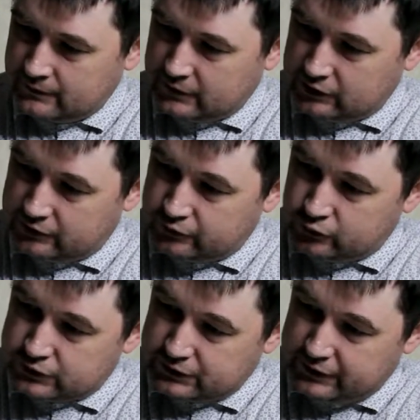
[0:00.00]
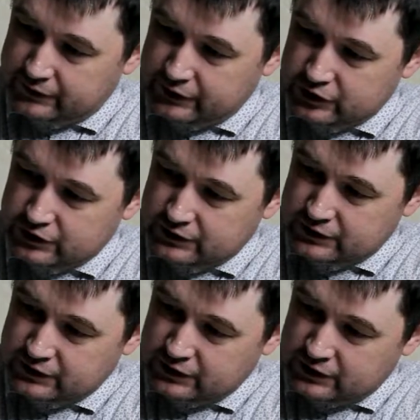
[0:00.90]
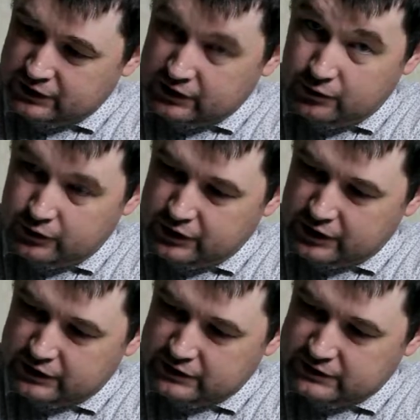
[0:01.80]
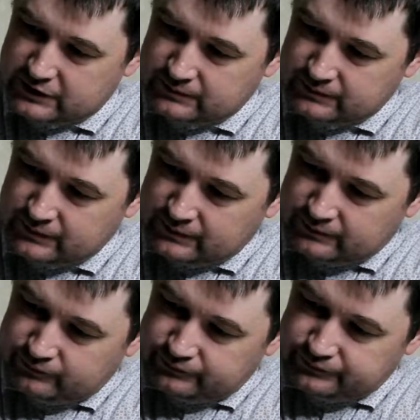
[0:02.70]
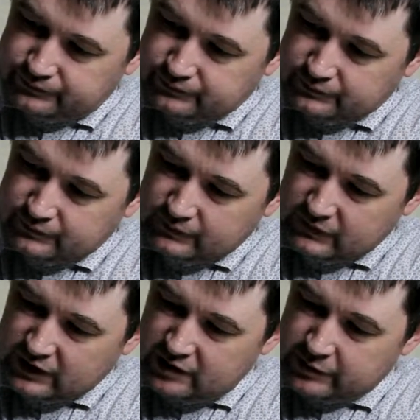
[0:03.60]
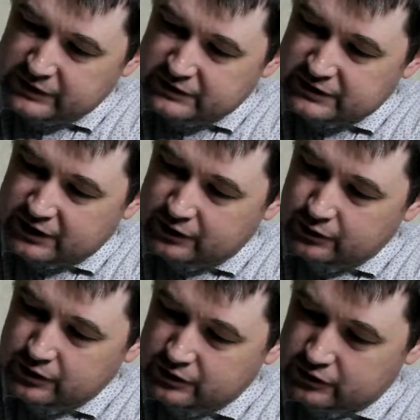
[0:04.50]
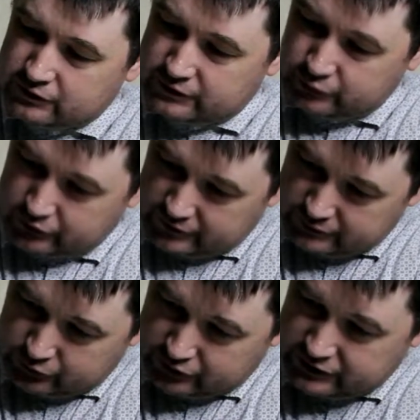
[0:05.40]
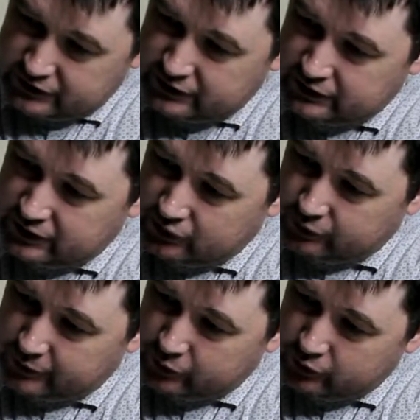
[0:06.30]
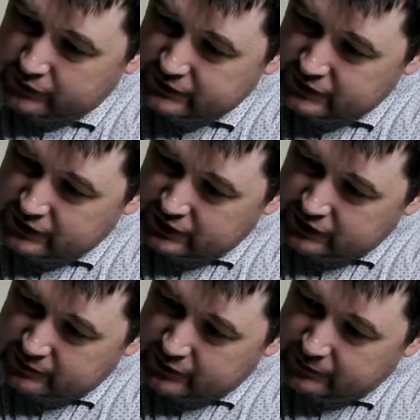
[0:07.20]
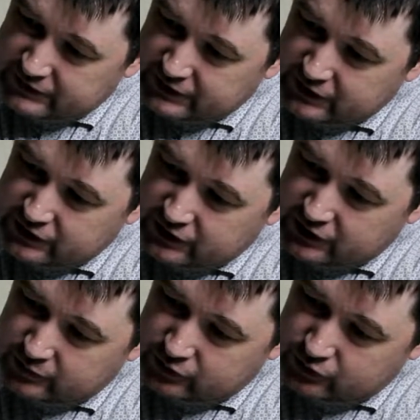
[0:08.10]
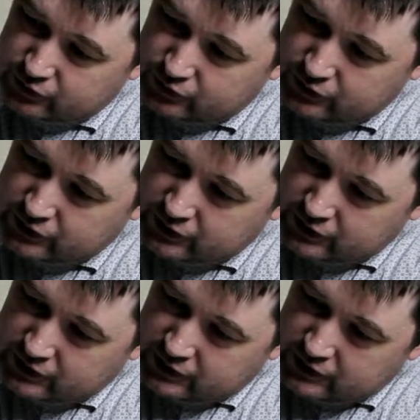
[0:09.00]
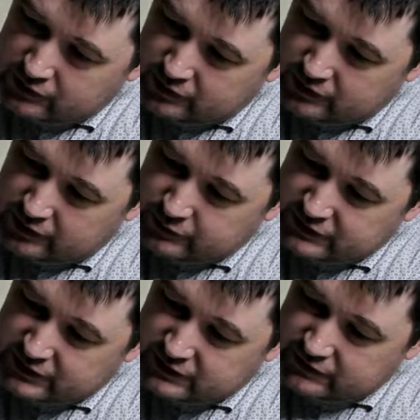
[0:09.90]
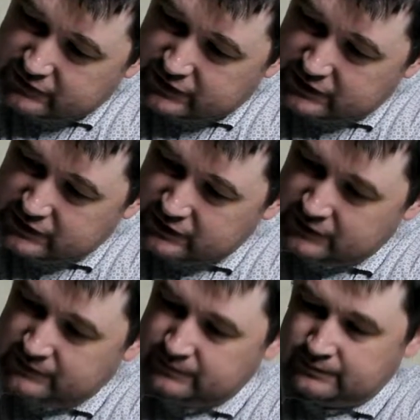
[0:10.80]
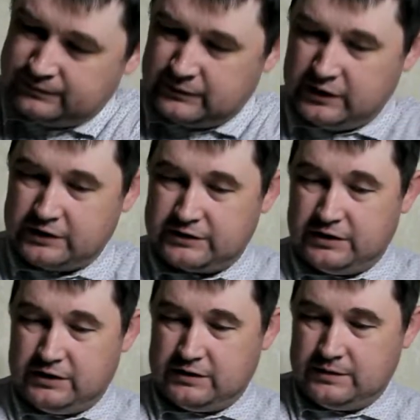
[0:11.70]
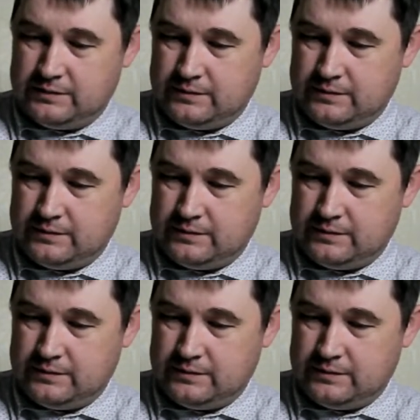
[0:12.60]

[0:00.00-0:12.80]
этого вкусного товарища. Его никак нельзя обойти стороной. Если у вас будет возможность его попробовать, Прям настоятельно рекомендую обязательно взять и оценить.